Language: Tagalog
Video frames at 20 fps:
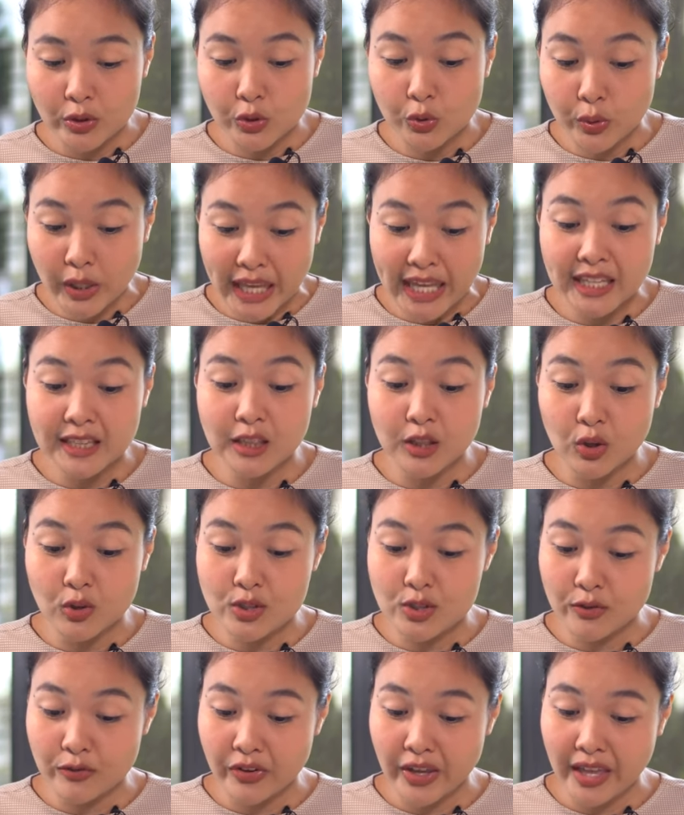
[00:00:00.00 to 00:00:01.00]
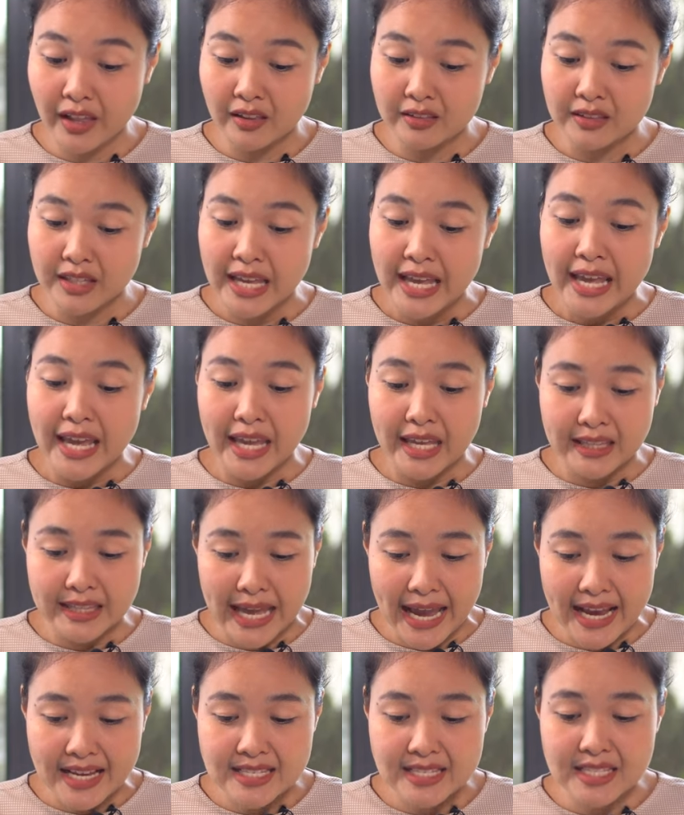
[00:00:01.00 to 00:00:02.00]
yung eight laws of health and
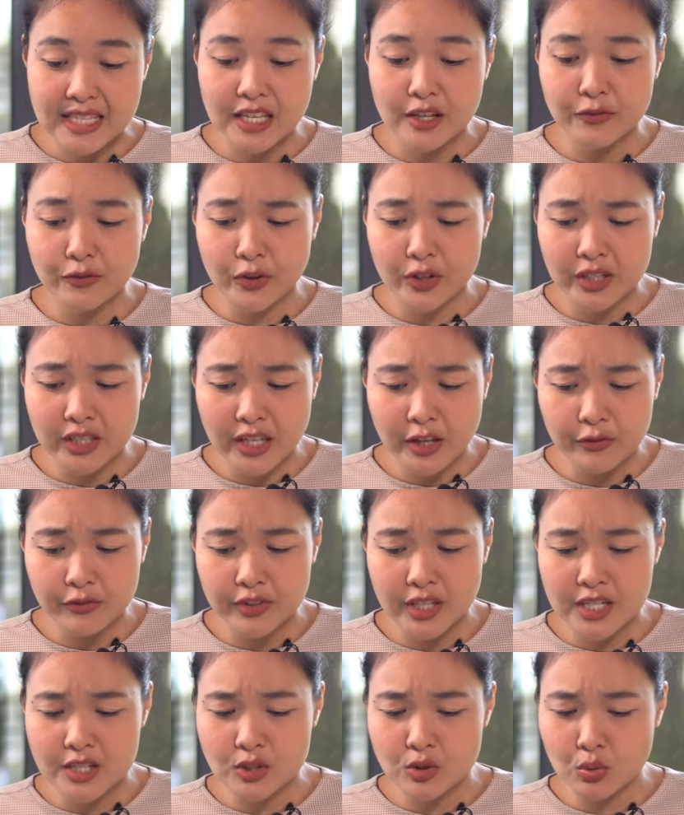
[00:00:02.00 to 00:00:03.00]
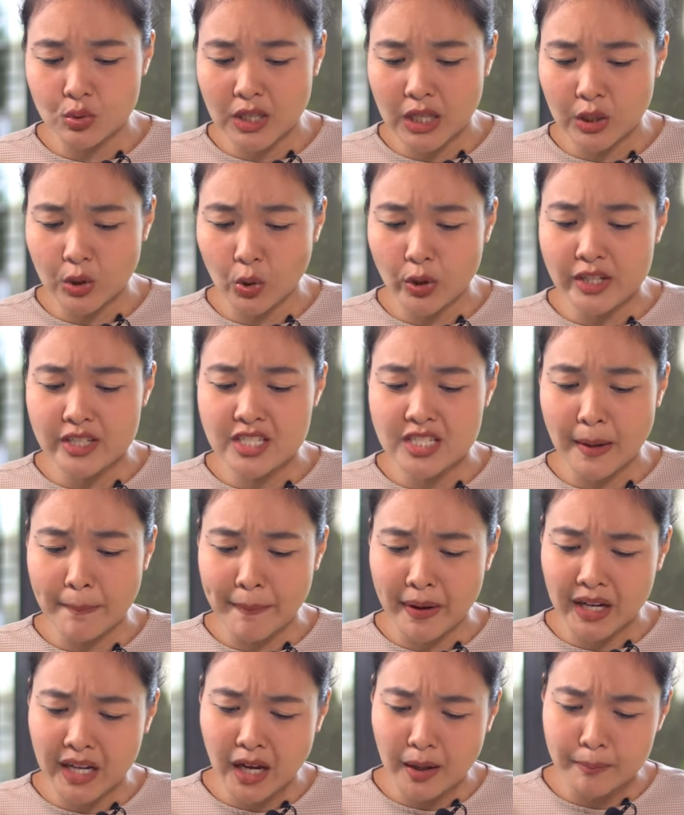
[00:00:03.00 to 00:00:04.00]
asking forgiveness to the Lord sa
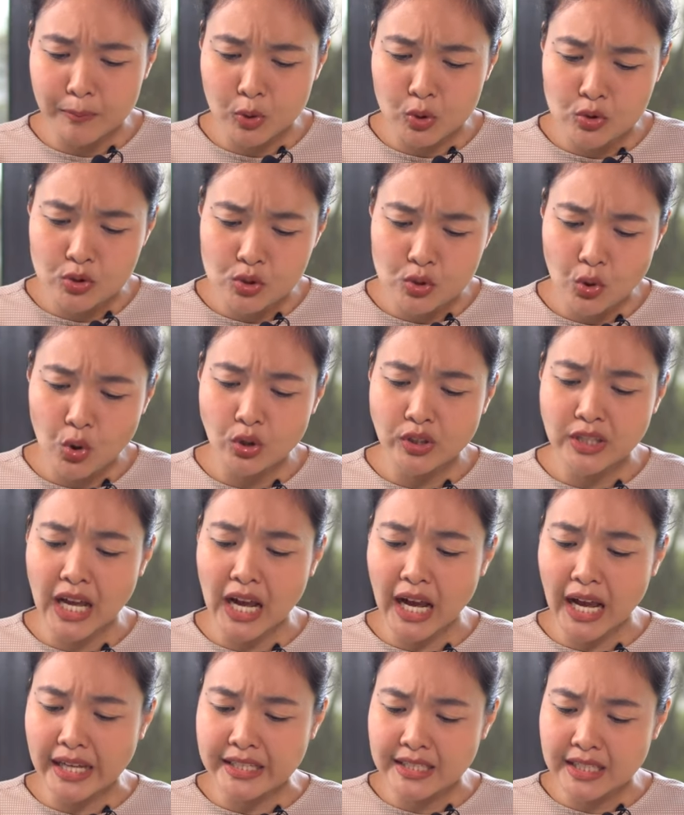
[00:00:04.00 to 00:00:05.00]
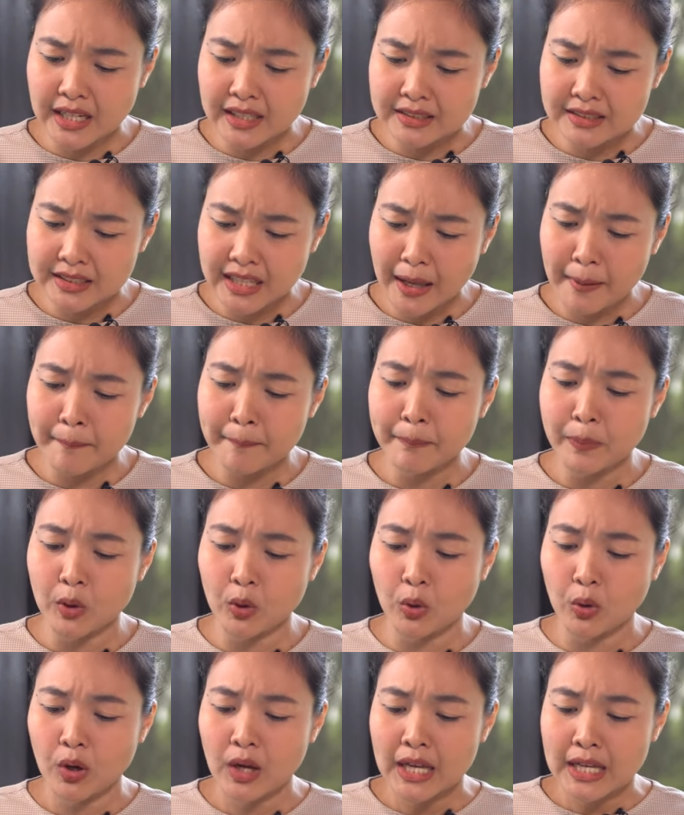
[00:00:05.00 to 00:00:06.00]
pag-abuse ko ng kanyang
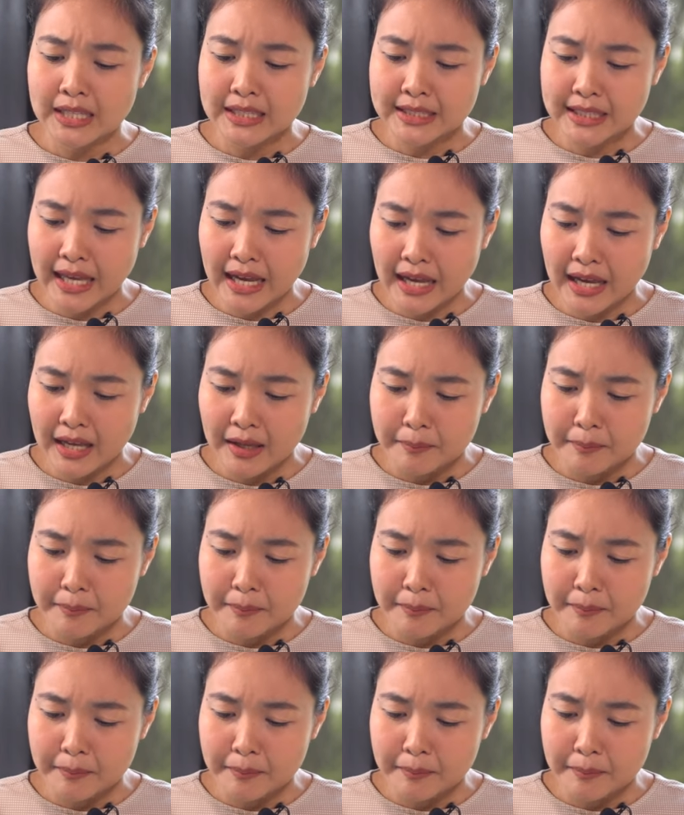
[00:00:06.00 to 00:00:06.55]
templo na